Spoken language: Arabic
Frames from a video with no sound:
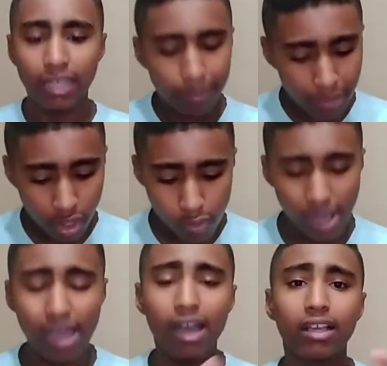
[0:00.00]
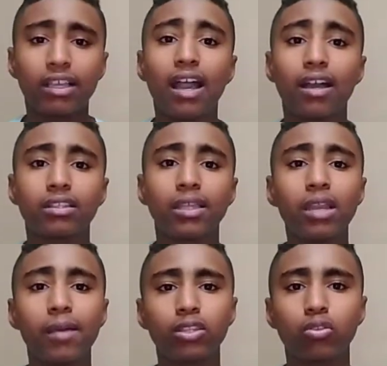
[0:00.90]
مين هو نبيل
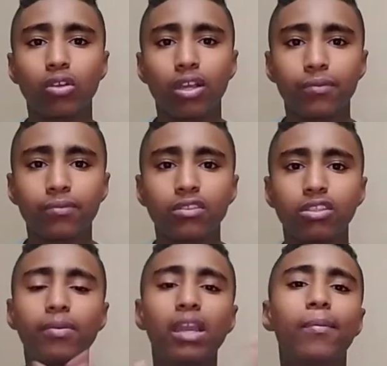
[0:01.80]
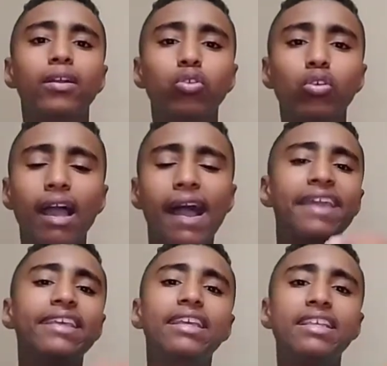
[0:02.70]
عماد دونجا نبيل عباد دونجا
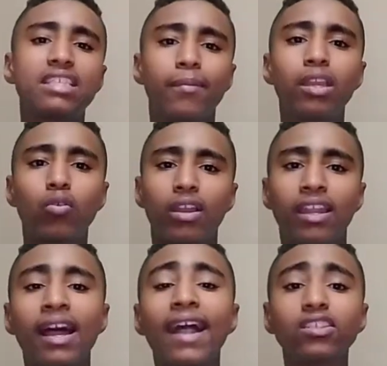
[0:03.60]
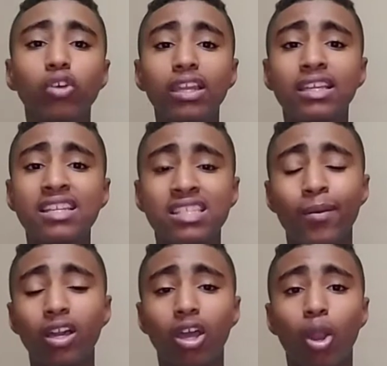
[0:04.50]
هيجي الزمالك ولا لا عايز اقول لك ان
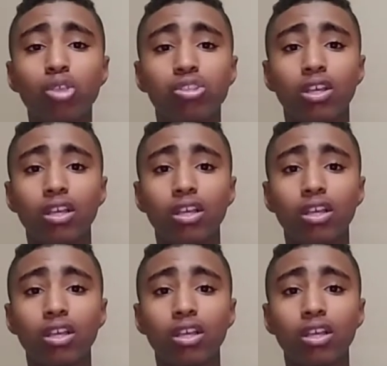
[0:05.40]
الزمالك خلاص